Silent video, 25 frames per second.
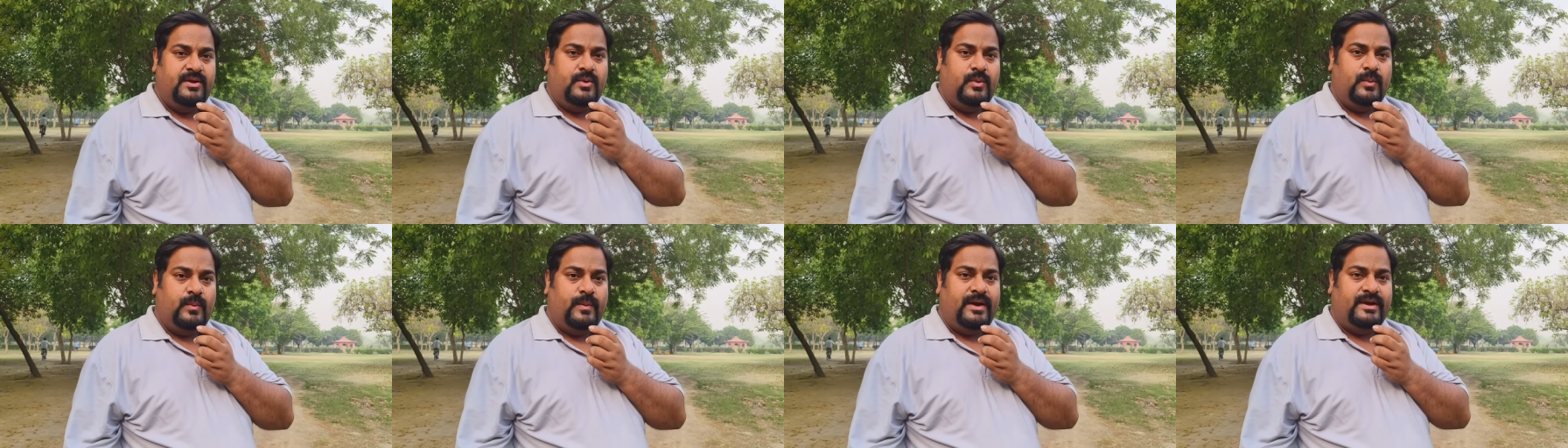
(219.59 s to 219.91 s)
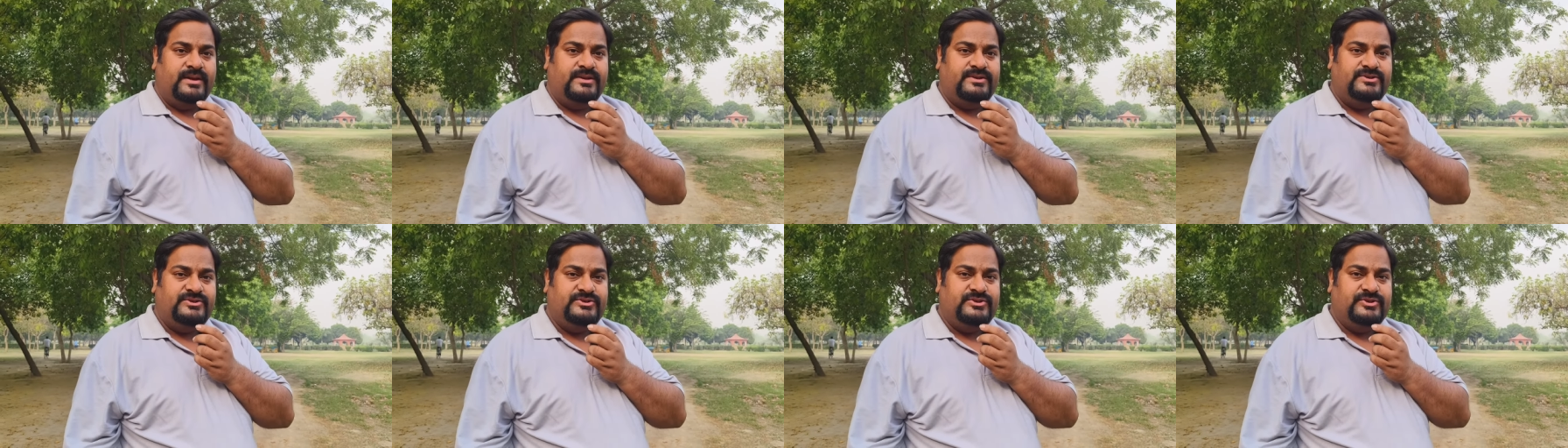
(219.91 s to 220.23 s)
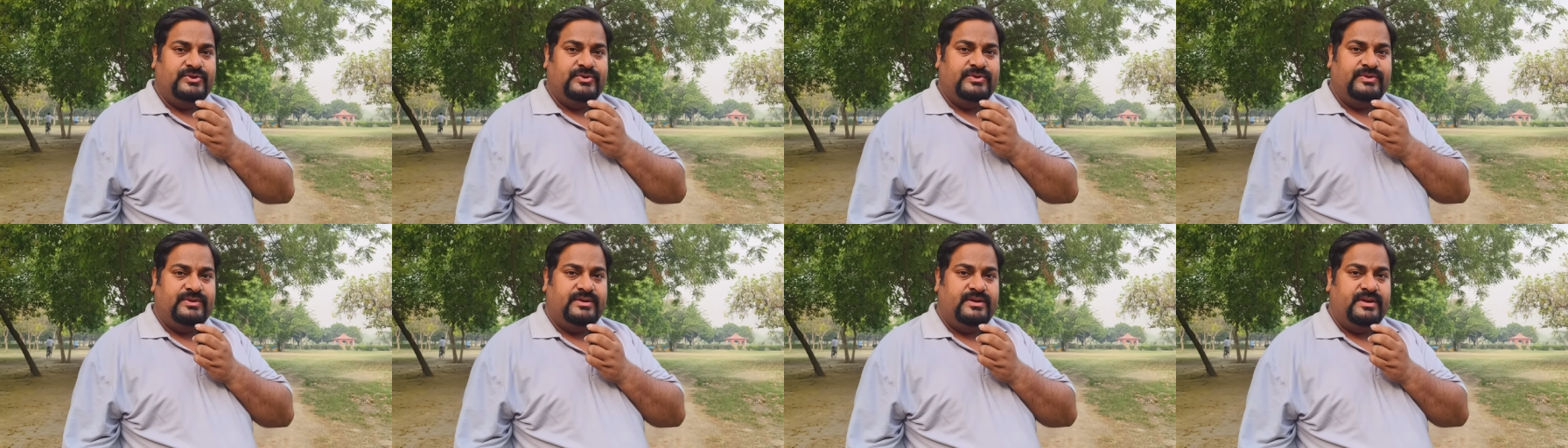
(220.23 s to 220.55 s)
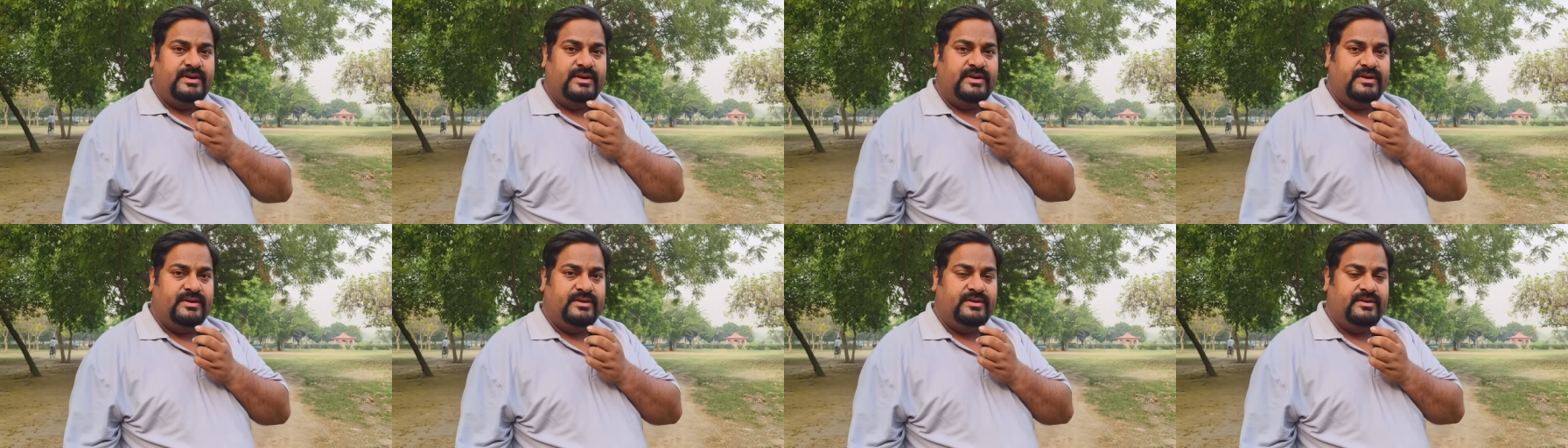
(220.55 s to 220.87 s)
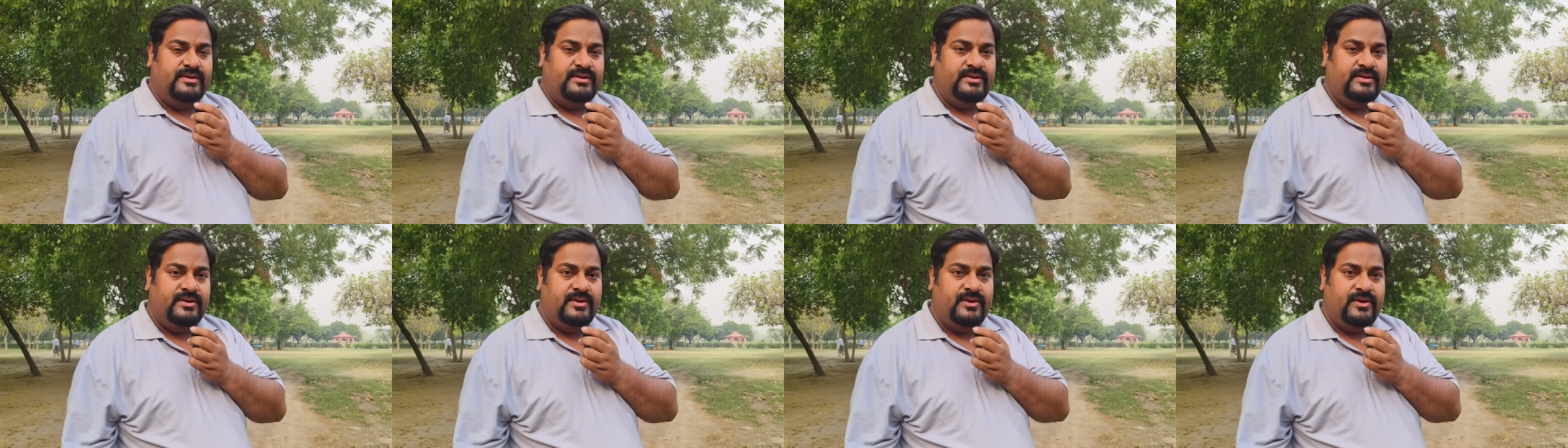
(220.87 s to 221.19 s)
वन टू थ्री
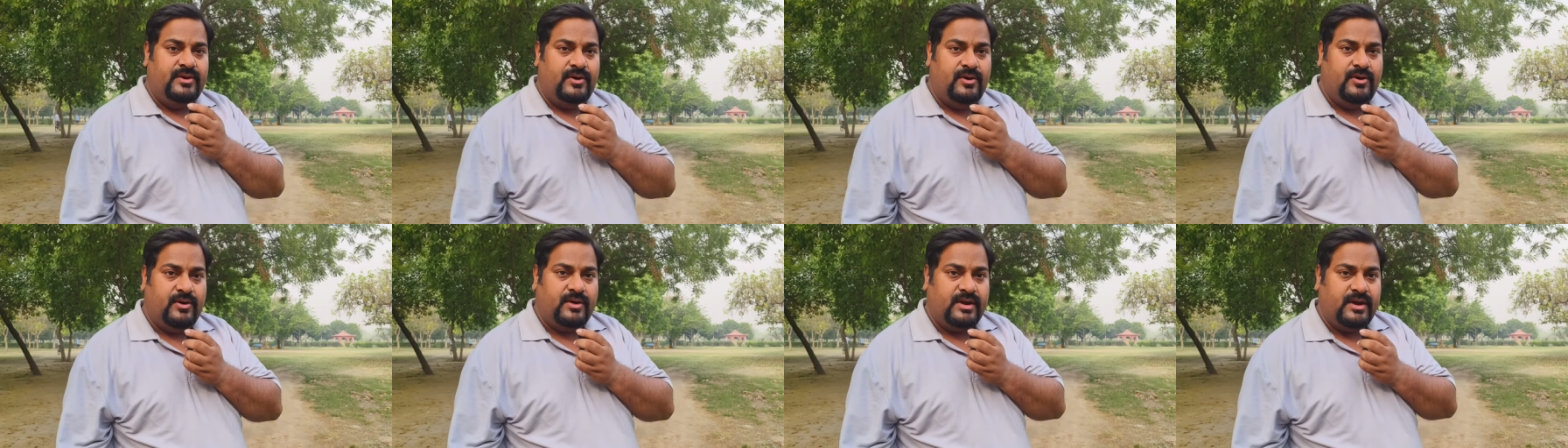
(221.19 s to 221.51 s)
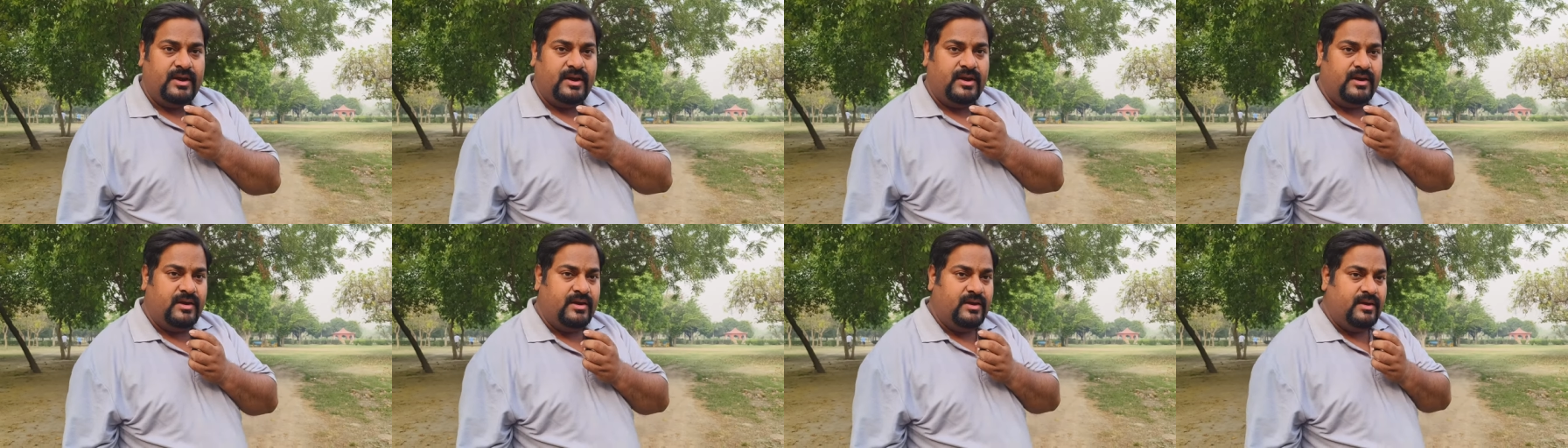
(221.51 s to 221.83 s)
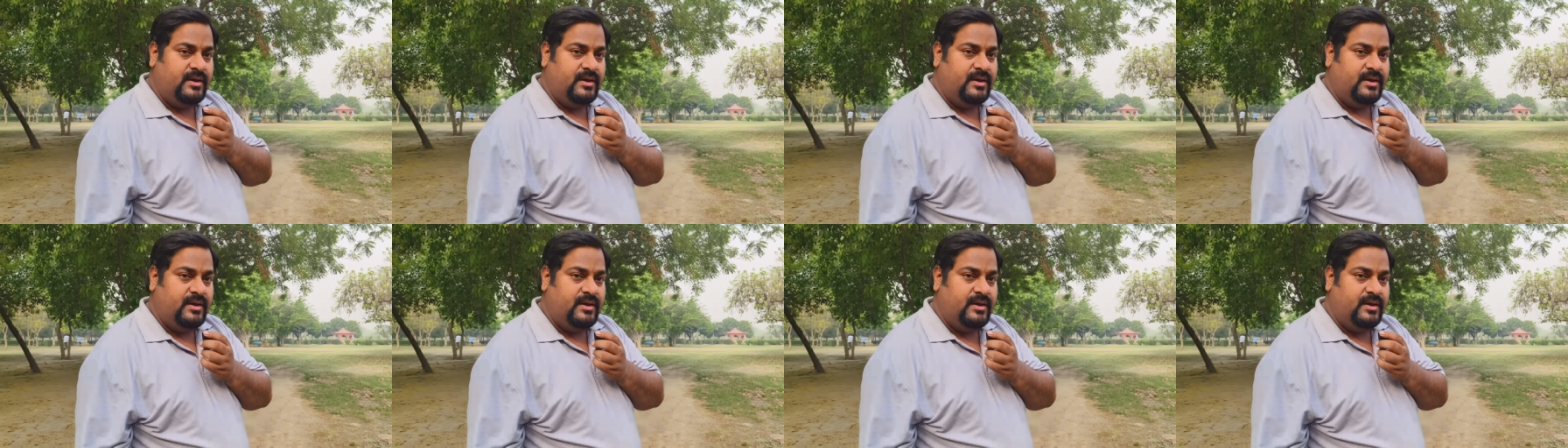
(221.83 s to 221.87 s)
ओके